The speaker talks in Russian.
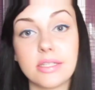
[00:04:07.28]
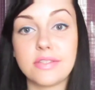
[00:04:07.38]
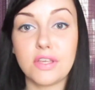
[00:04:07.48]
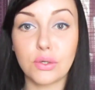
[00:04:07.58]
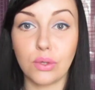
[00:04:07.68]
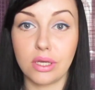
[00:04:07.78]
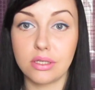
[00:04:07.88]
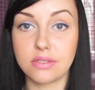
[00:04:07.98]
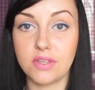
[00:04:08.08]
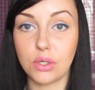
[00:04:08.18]
И сверху я,
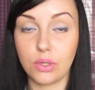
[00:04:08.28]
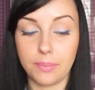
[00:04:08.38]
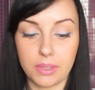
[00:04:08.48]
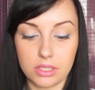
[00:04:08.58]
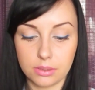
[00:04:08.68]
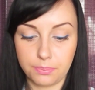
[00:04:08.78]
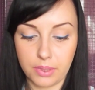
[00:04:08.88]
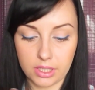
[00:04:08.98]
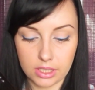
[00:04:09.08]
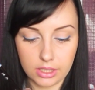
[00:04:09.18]
сверху я
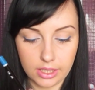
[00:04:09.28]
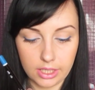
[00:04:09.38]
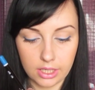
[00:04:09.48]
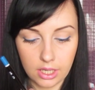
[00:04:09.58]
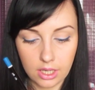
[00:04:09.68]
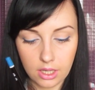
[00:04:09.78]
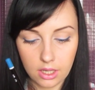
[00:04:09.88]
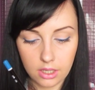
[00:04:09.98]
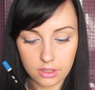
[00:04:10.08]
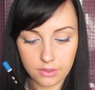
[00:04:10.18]
покрыла их
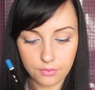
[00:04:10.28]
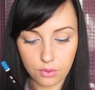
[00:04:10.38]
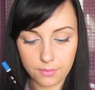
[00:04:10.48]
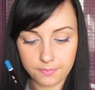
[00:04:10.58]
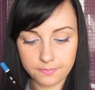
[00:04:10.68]
его